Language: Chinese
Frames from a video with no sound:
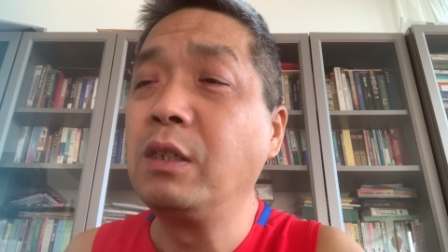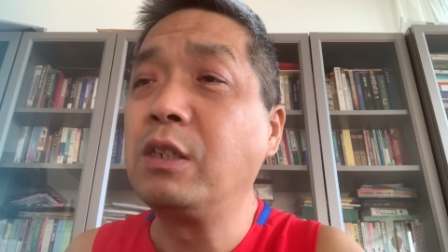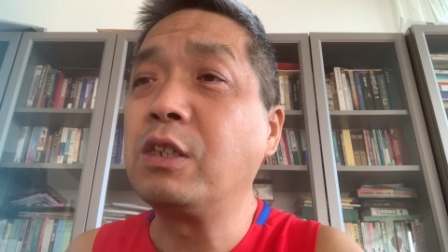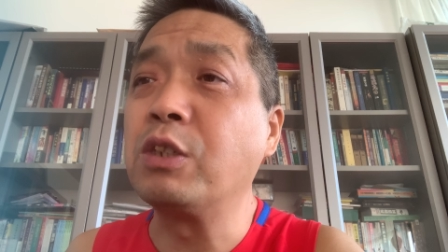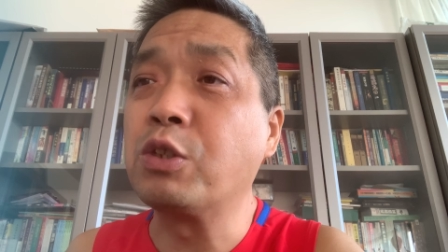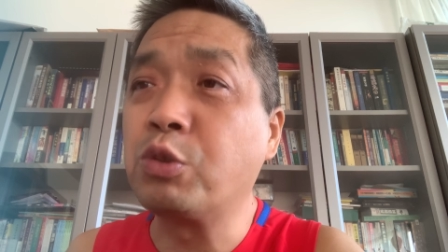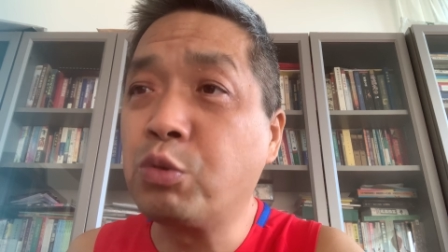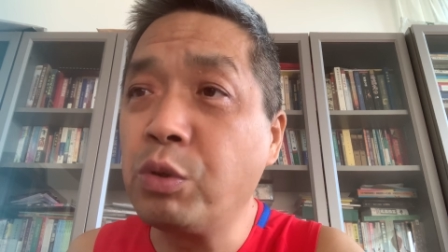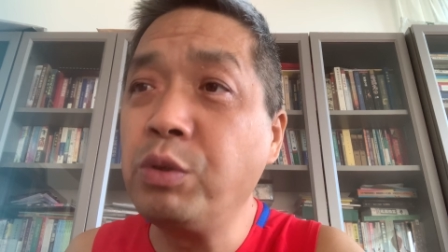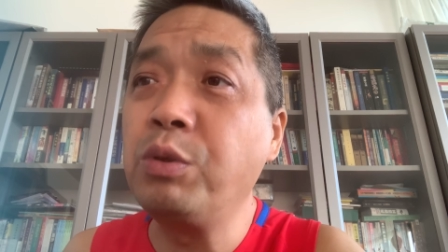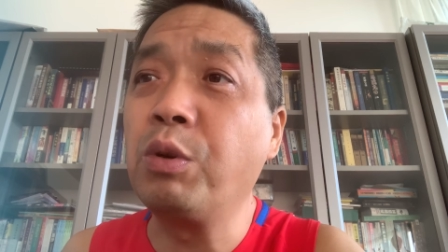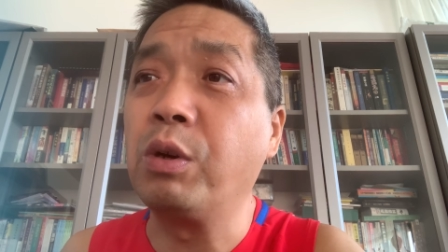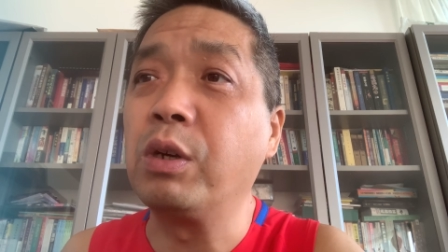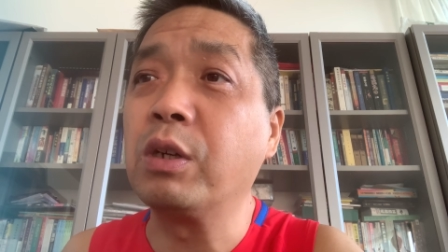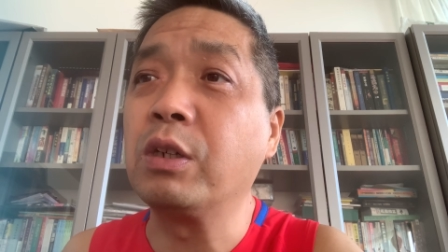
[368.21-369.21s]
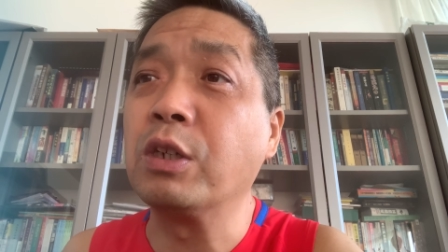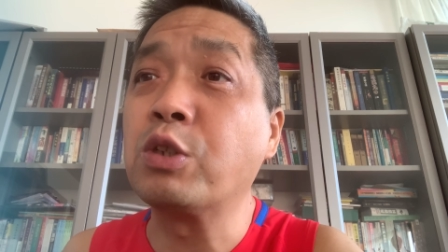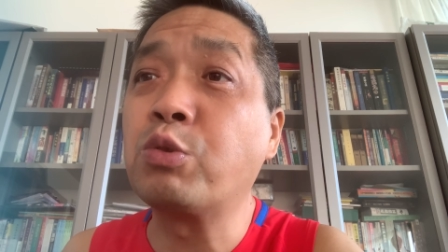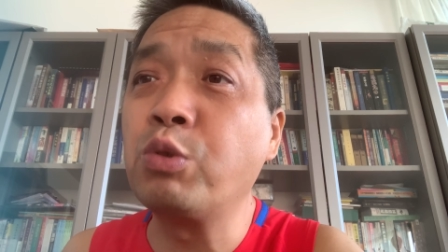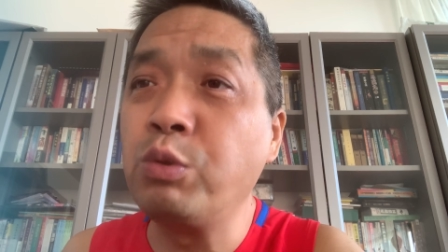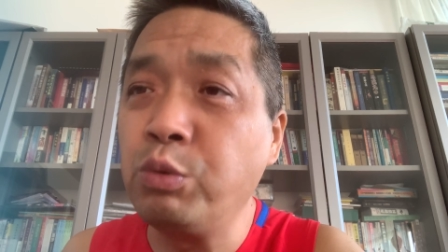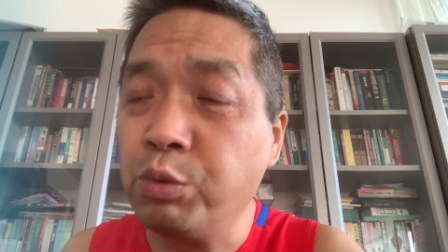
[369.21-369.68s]
是孙女和
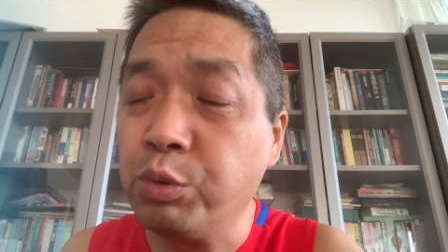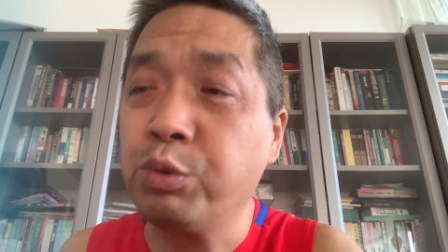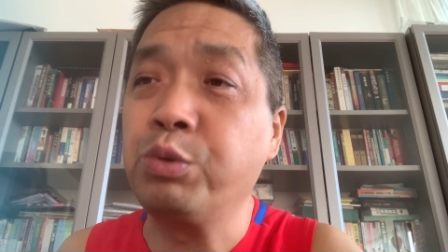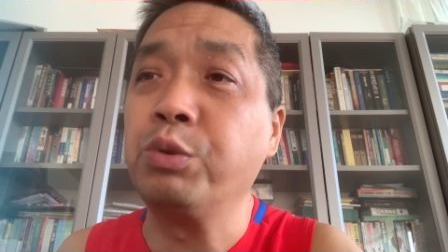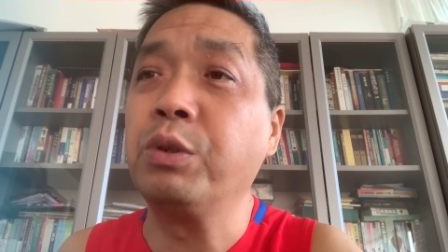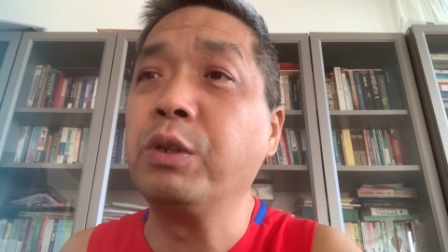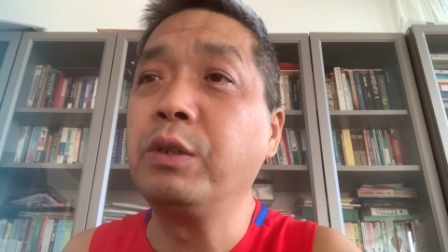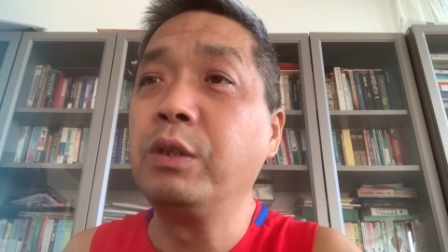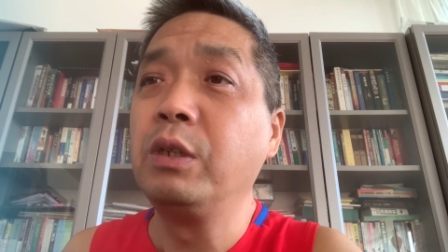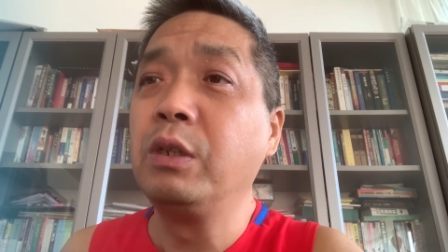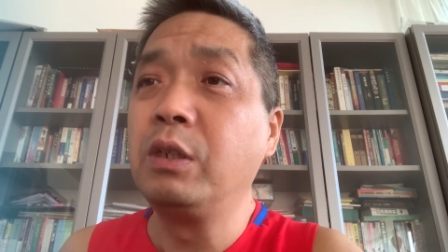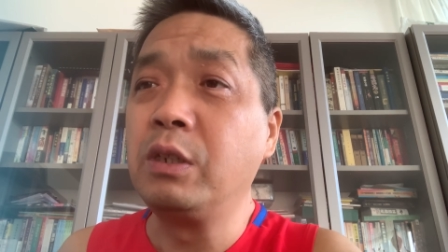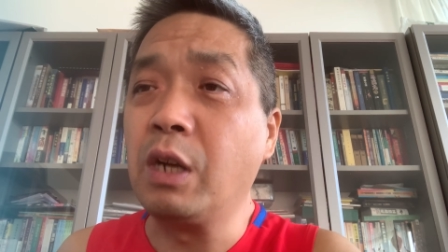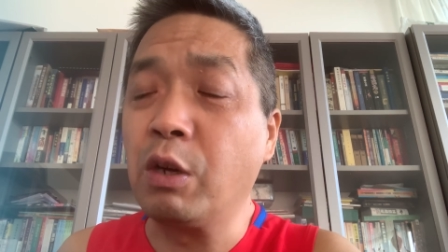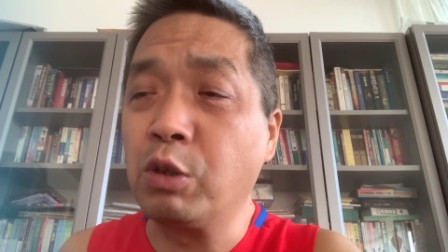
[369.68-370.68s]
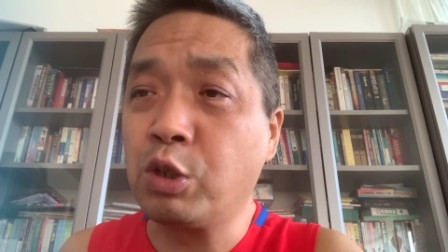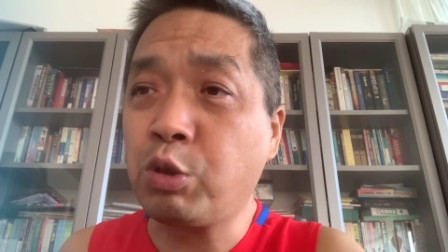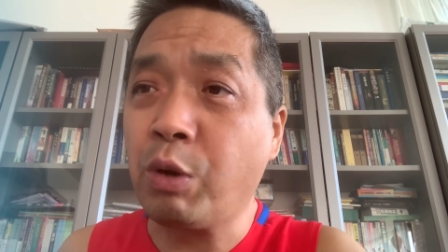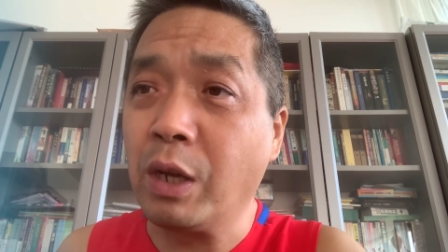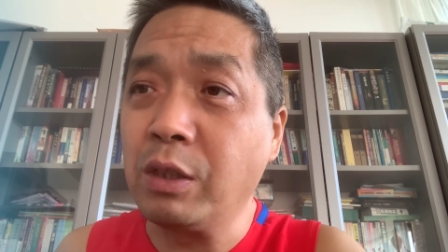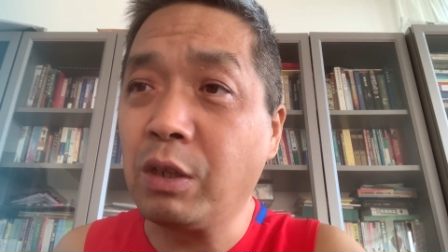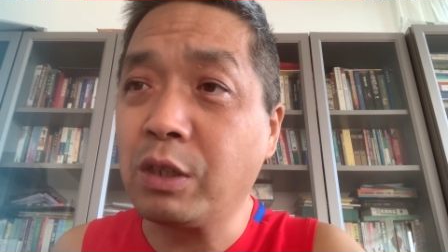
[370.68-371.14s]
孙女婿，然后
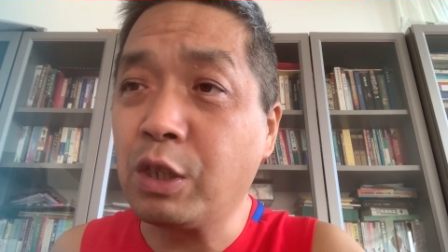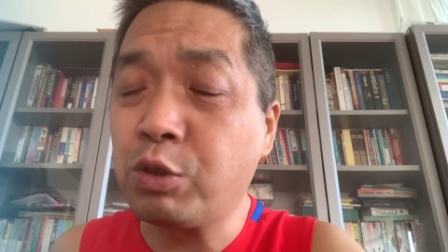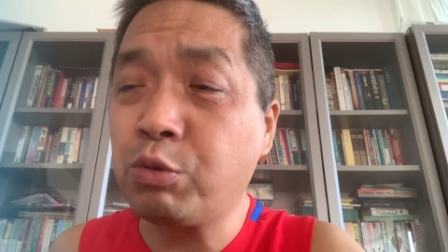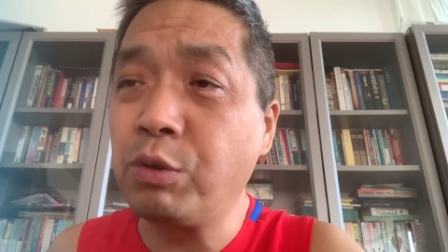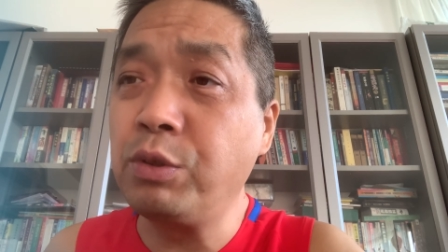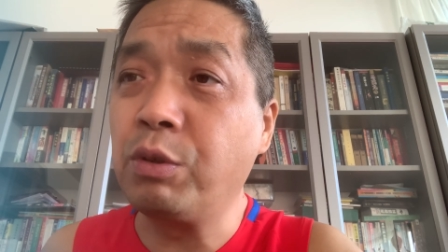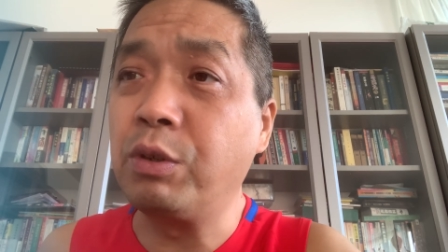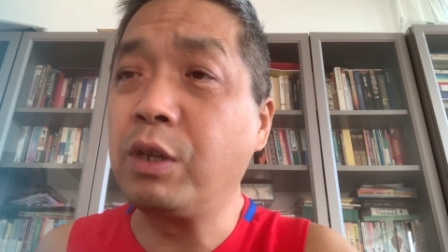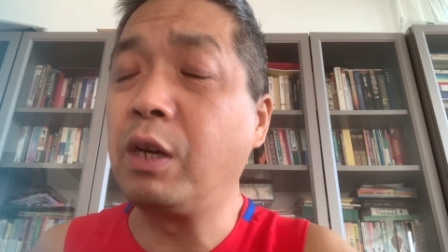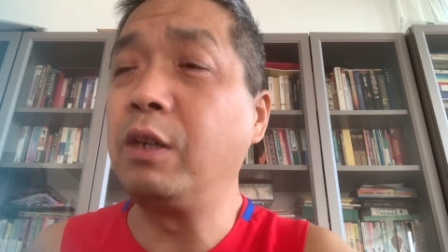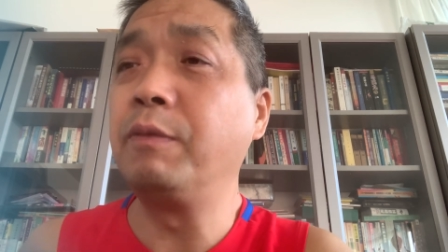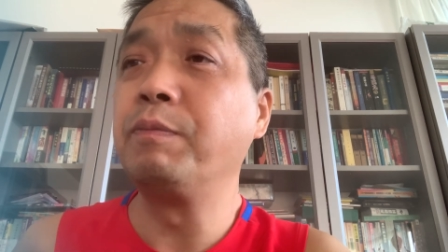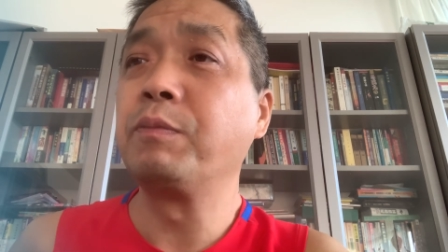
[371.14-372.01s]
传到他孙女这儿，